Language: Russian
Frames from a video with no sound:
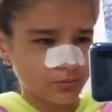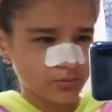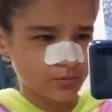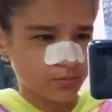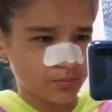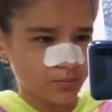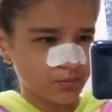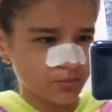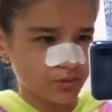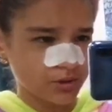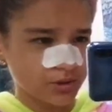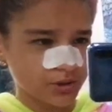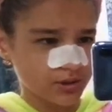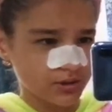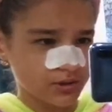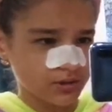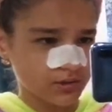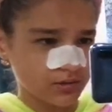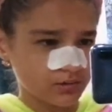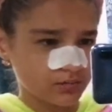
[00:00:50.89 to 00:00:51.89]
все
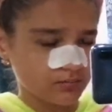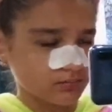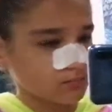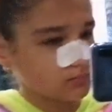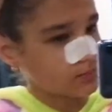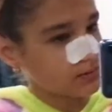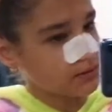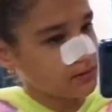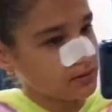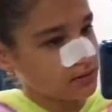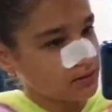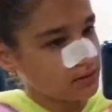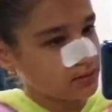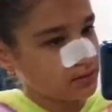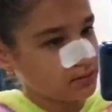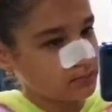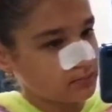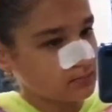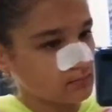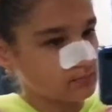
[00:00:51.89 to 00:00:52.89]
покушать
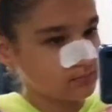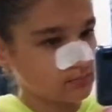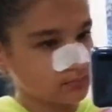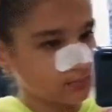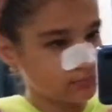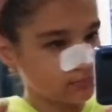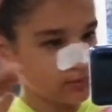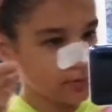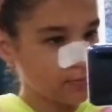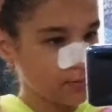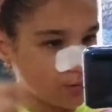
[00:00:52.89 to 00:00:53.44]
и и